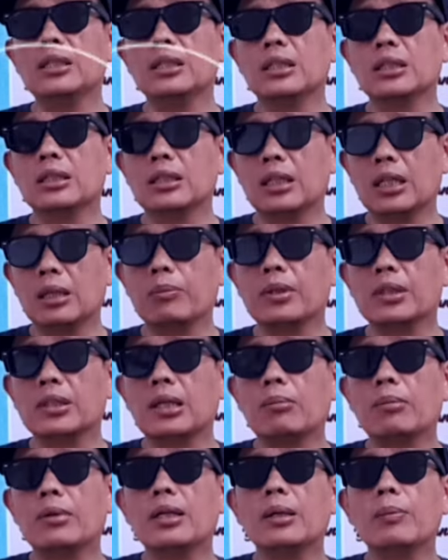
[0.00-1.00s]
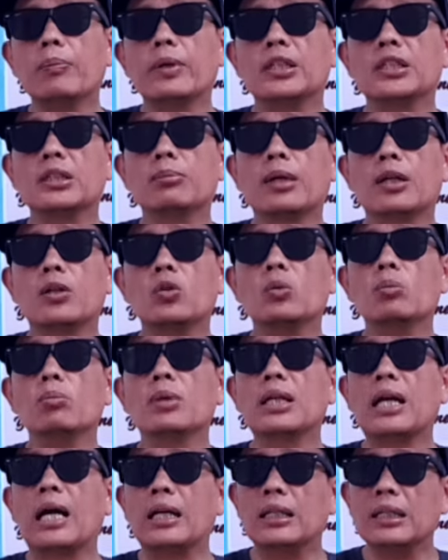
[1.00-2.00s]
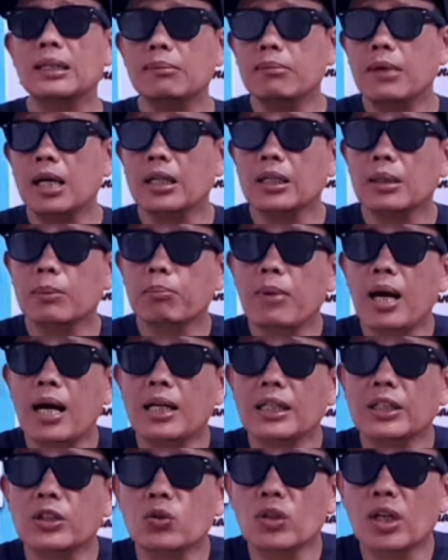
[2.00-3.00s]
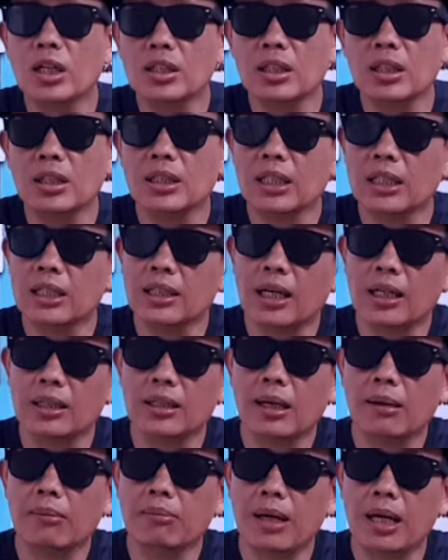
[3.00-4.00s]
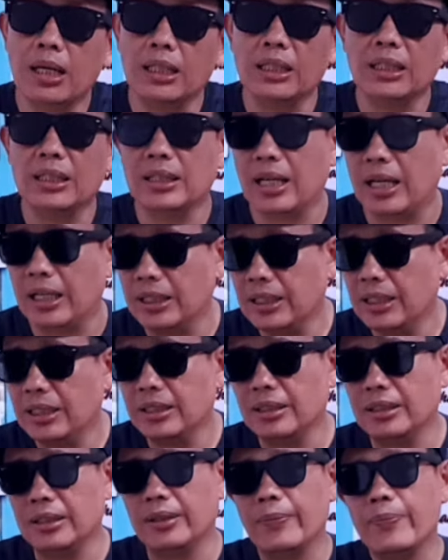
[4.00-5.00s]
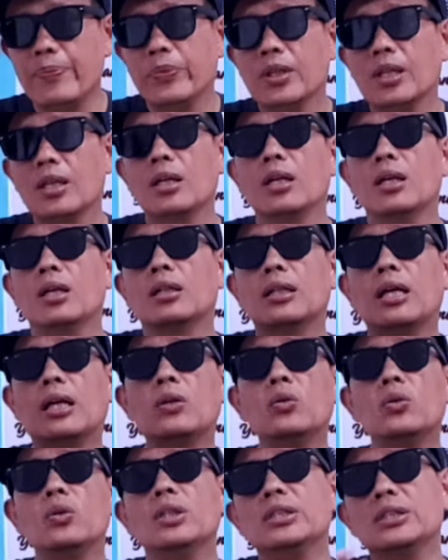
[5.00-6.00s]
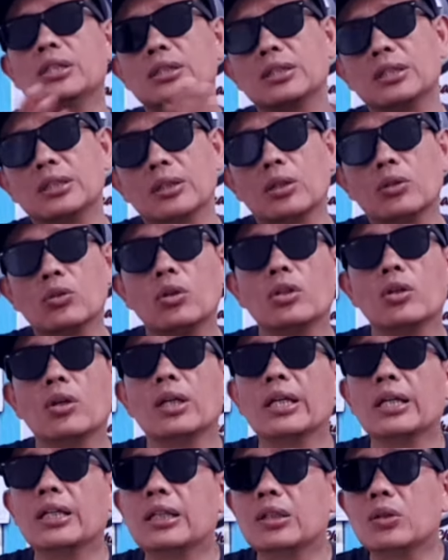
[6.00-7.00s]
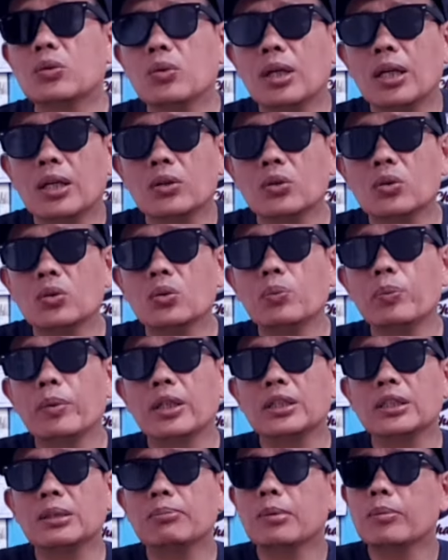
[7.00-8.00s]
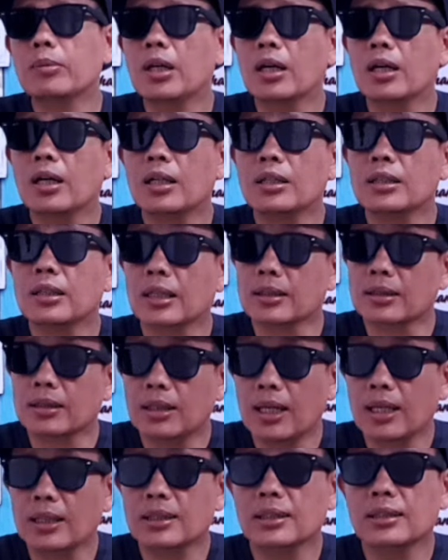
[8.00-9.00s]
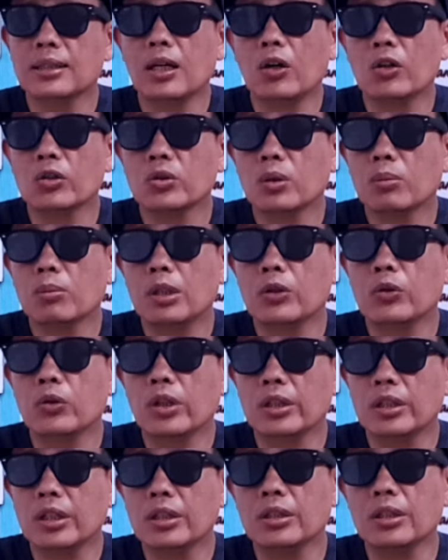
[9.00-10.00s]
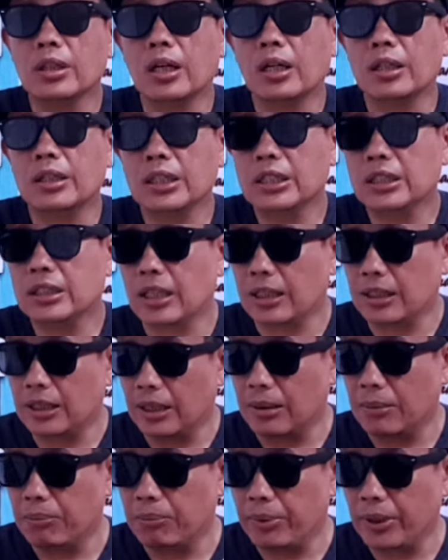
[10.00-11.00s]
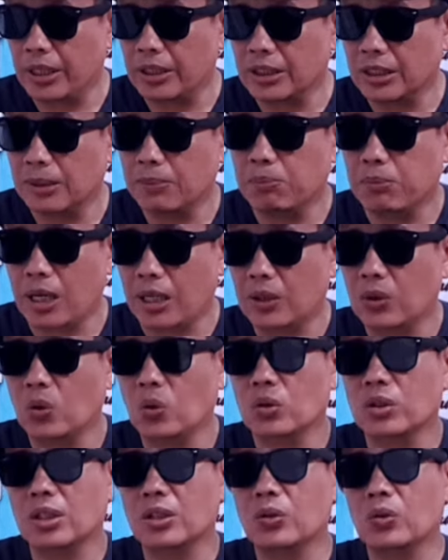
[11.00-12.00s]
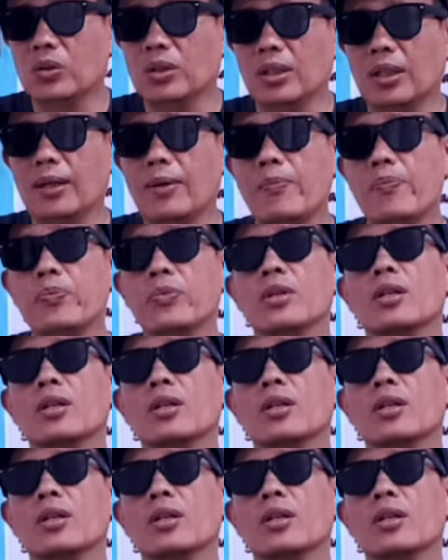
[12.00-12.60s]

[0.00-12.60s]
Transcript: di leg pertama Persib Bandung menahan imbang Bali United di kandang Bali. Nah, ini nih. Lalu di season kedua atau leg kedua itu Persib memenangkan dengan telak 3-0 Bali United ya di kandang Persib Bandung tentunya.